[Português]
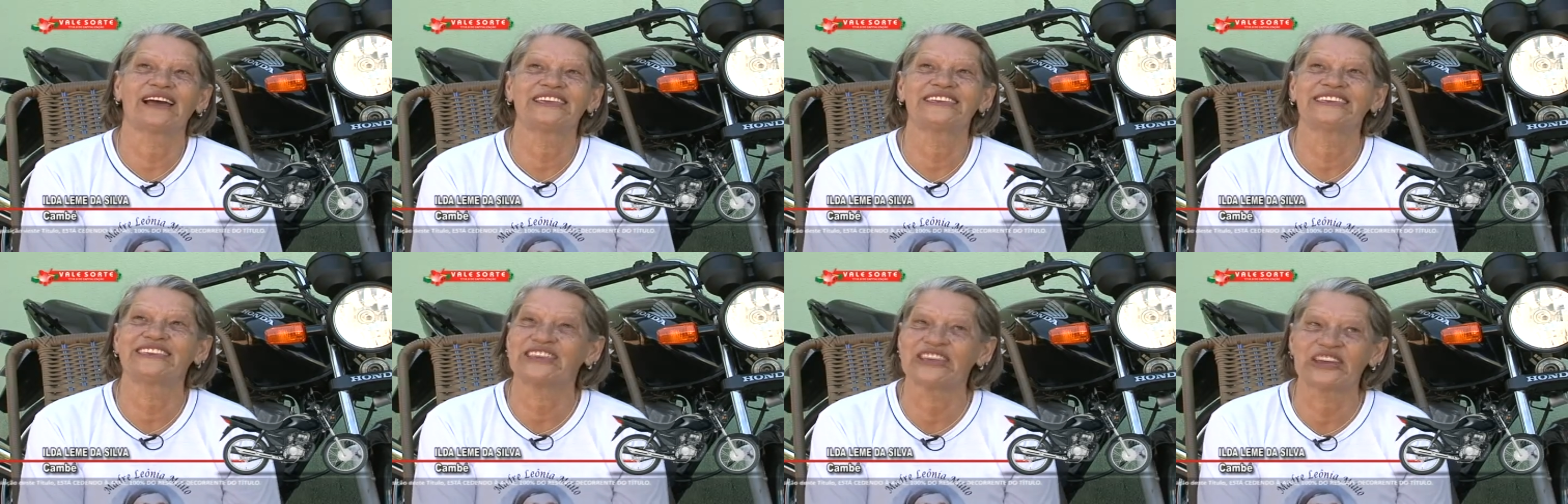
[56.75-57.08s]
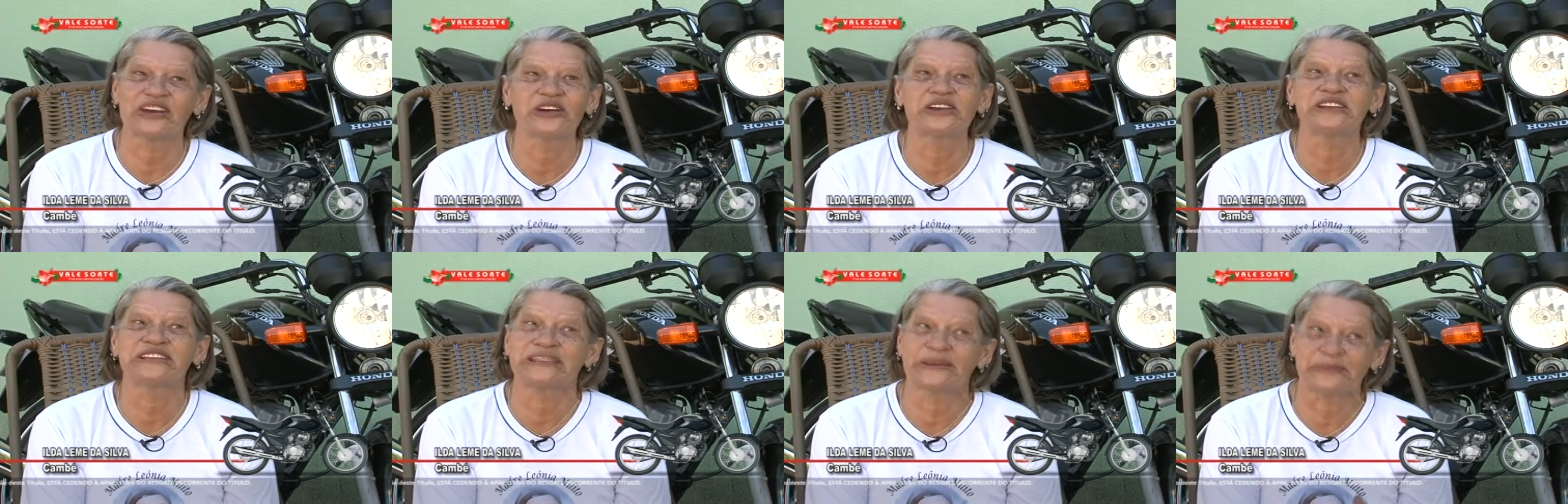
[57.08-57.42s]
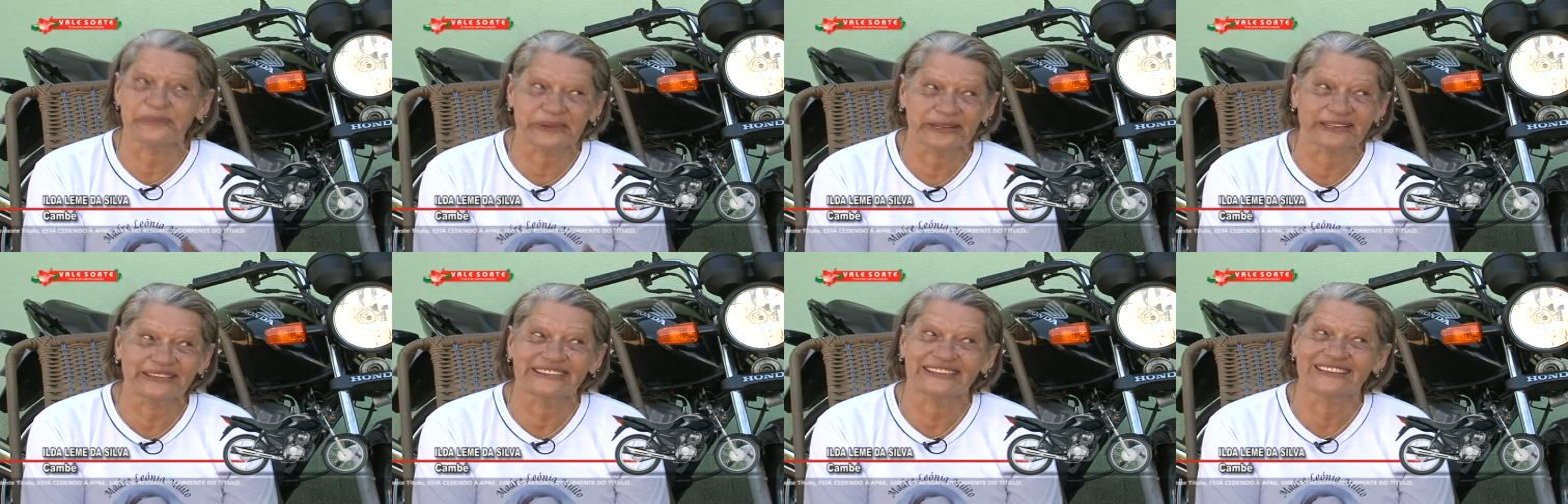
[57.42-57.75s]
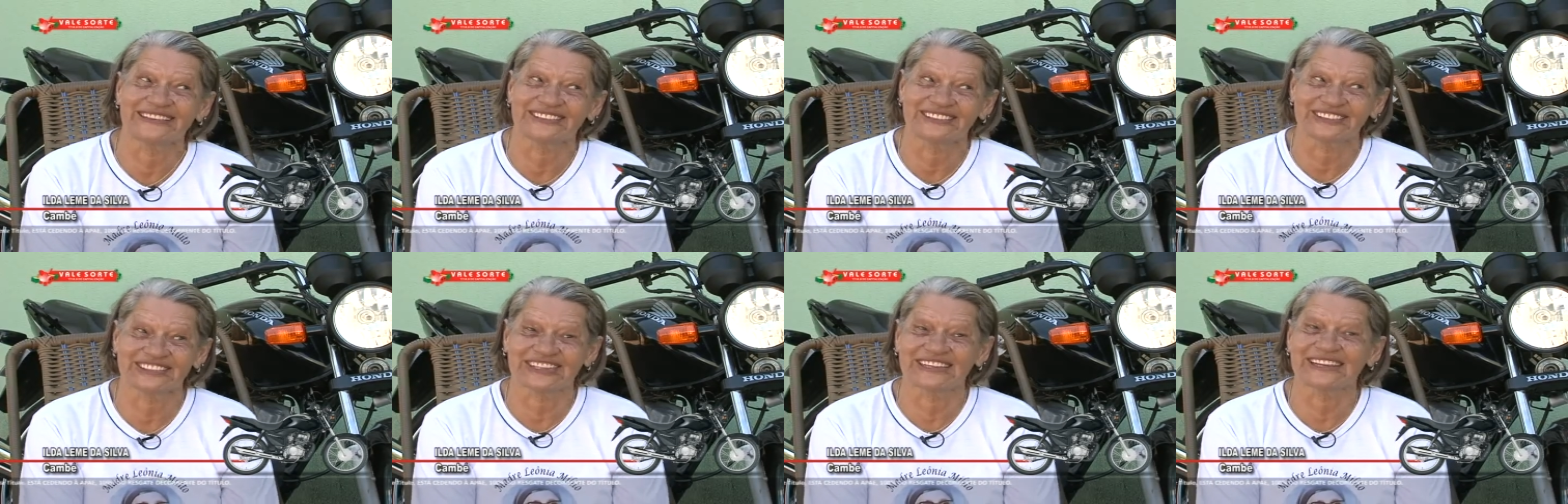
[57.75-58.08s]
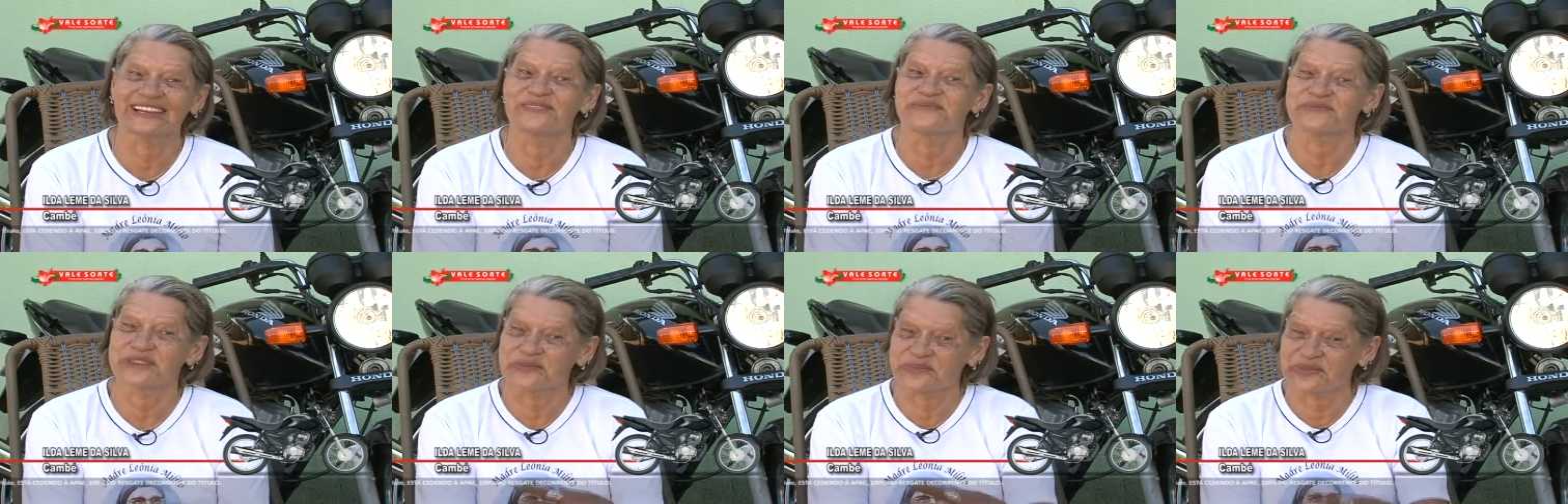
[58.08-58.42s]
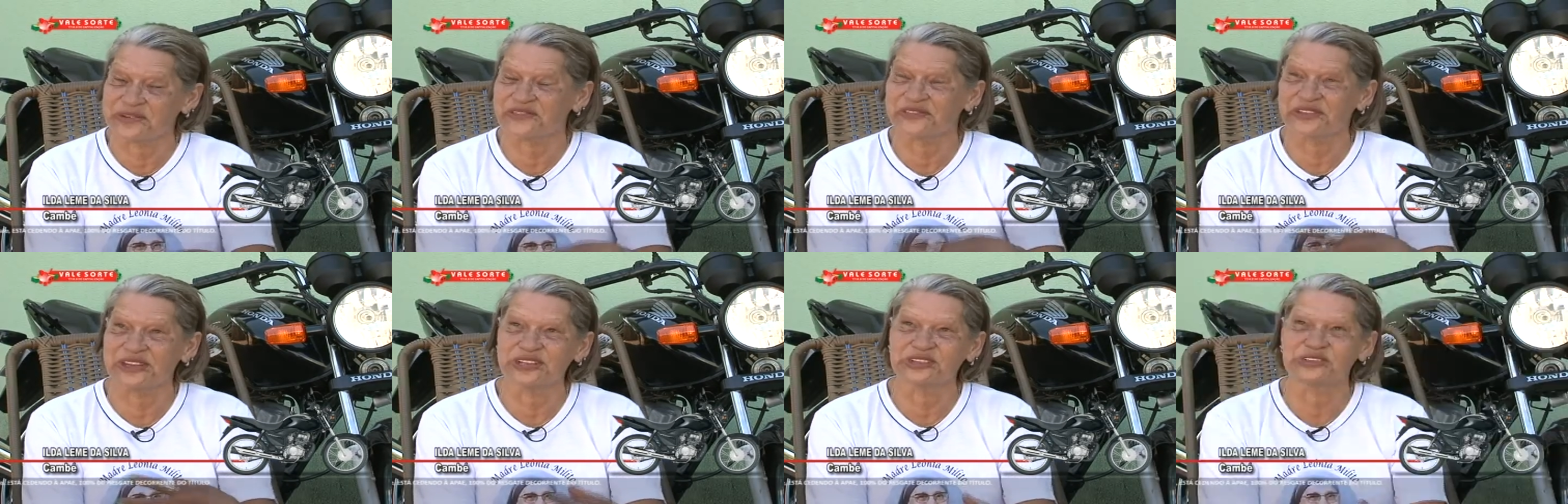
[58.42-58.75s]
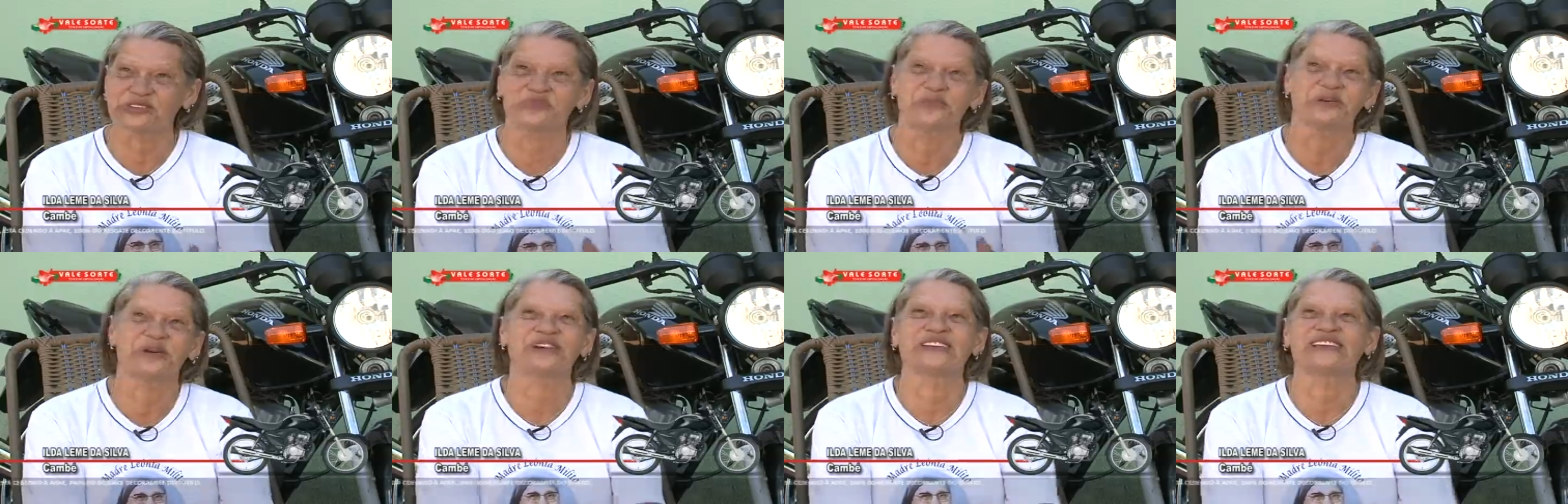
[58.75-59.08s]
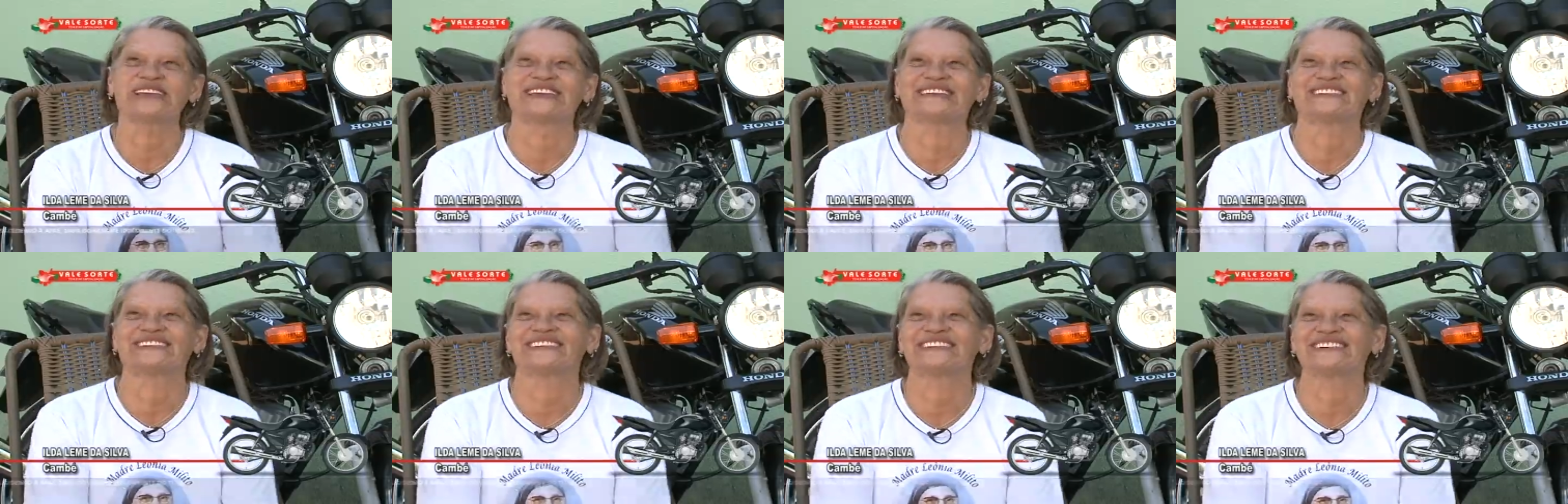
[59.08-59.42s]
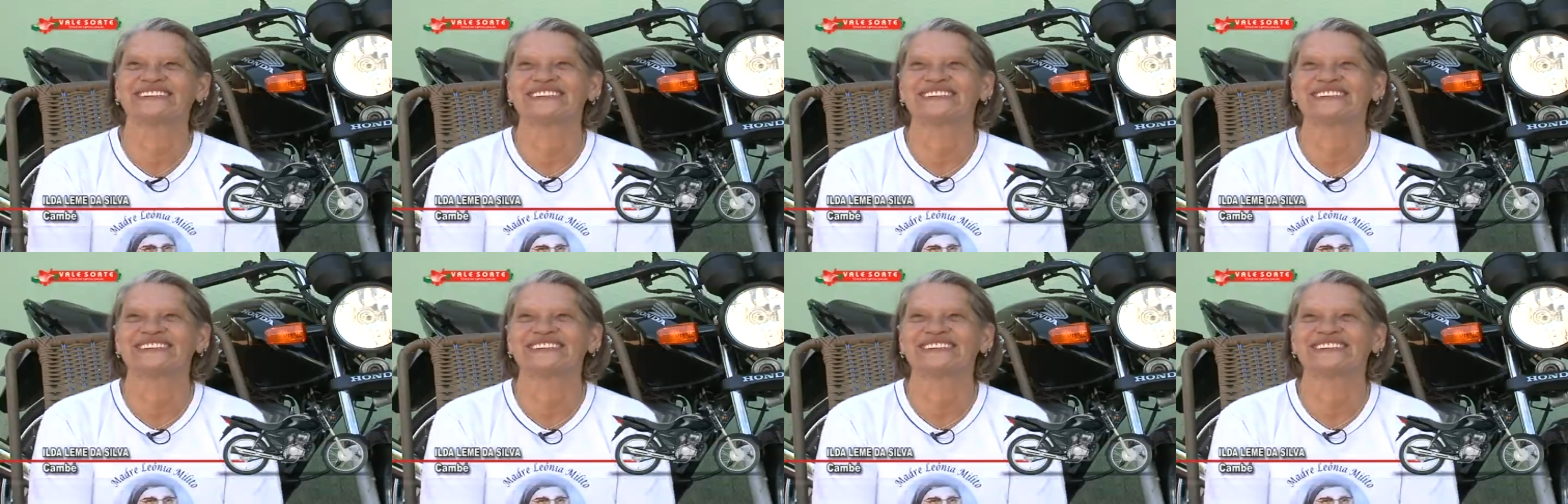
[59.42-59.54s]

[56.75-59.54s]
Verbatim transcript: E eu ainda pretendo chegar mais para frente um pouquinho.